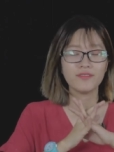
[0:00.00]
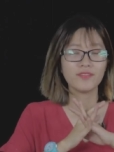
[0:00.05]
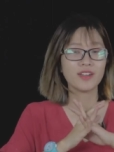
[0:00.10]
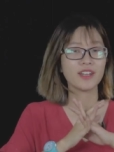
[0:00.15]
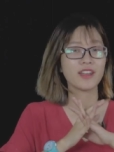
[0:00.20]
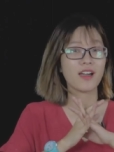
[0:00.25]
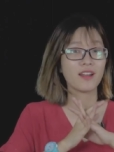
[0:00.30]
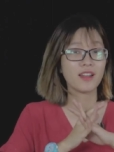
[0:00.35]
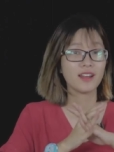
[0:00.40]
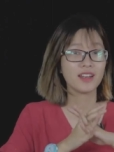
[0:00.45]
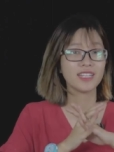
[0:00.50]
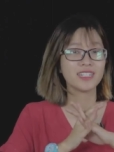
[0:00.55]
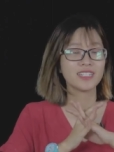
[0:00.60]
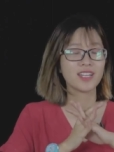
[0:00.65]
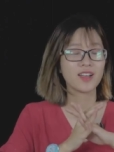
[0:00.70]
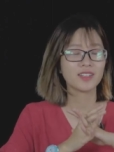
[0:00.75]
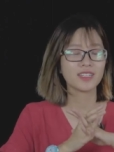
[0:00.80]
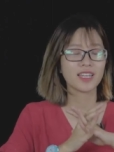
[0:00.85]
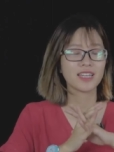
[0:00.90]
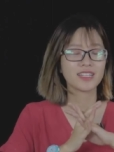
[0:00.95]
Và đó là lý
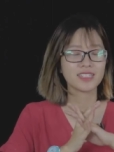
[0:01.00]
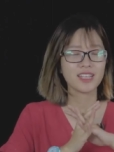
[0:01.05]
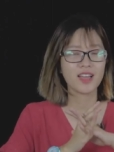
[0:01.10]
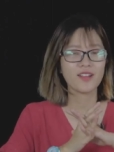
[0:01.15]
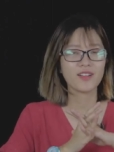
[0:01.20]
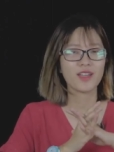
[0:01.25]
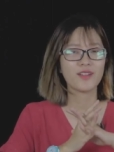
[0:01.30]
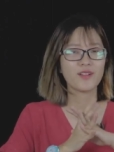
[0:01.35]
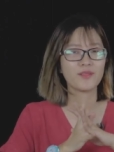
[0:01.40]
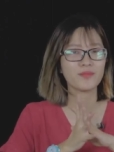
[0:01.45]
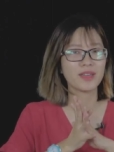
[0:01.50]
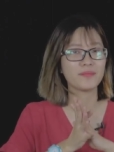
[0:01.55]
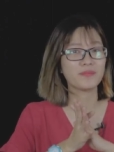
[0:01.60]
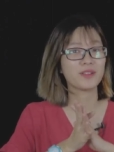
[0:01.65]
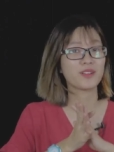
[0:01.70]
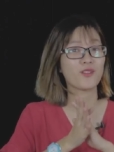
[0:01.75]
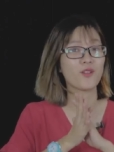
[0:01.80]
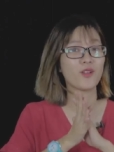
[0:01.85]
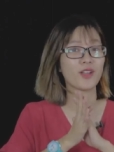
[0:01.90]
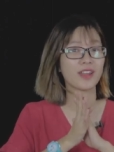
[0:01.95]
do tại sao ngày hôm nay
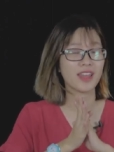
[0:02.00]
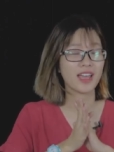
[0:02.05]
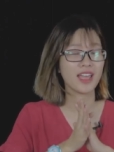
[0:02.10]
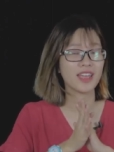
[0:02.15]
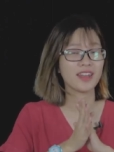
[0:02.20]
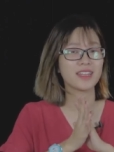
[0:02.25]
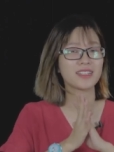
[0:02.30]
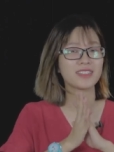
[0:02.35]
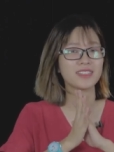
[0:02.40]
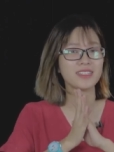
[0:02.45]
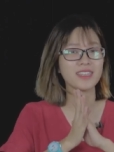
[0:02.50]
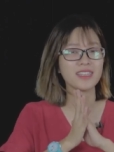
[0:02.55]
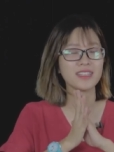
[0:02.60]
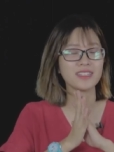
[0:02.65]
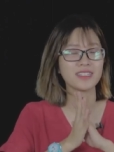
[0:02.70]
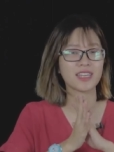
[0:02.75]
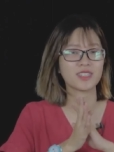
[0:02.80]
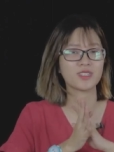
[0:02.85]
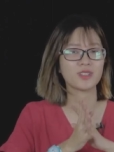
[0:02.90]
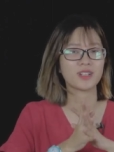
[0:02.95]
mình ngồi ở đây để chia
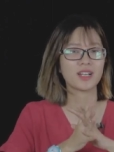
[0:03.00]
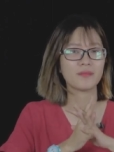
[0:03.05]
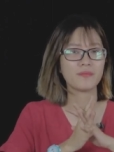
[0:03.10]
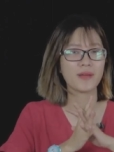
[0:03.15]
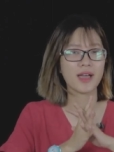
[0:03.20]
sẻ cho các